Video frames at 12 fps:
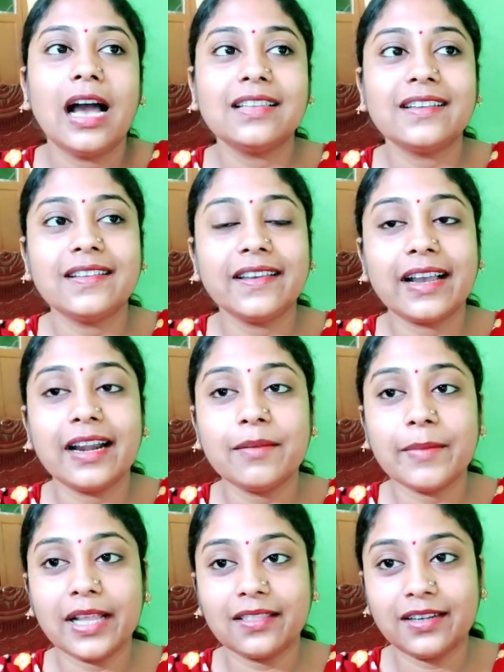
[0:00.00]
আজকে
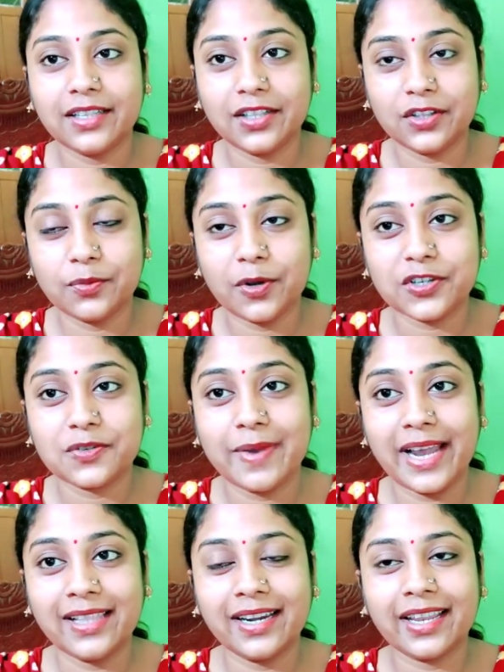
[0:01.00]
যেখানে মাতৃত্ব দিবস
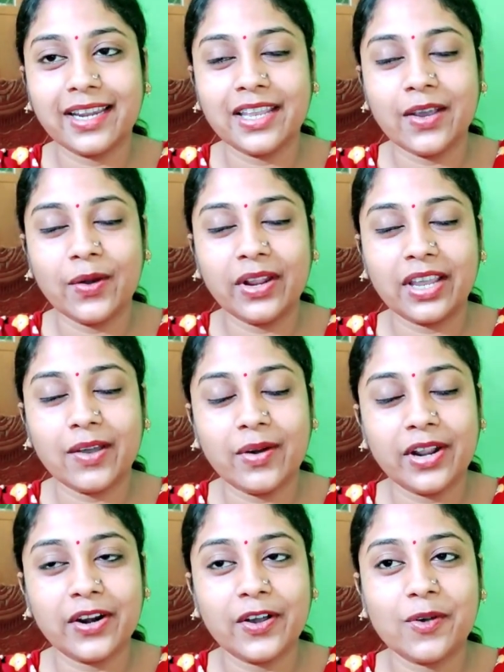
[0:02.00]
মায়েদেরকে নিয়ে অনেকে
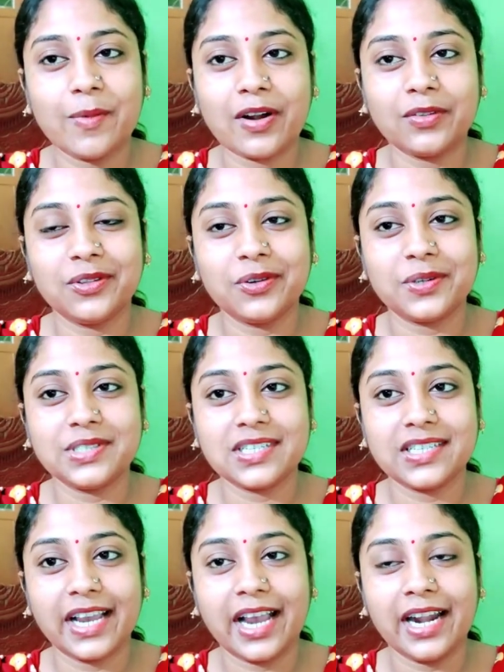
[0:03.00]
অনেক রকম আনন্দ
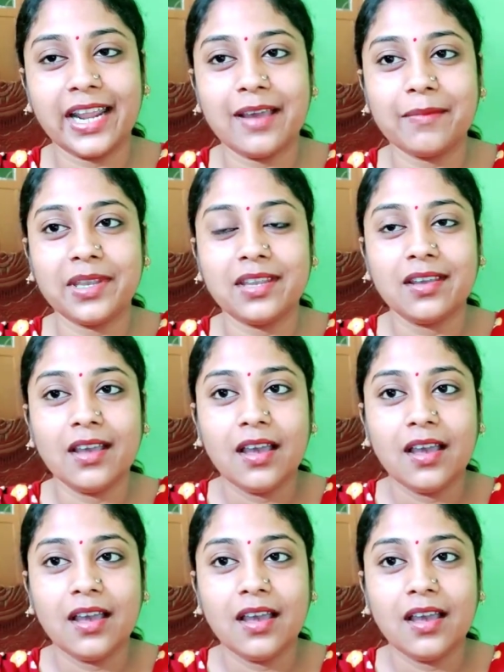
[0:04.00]
করছে সেখানে আমি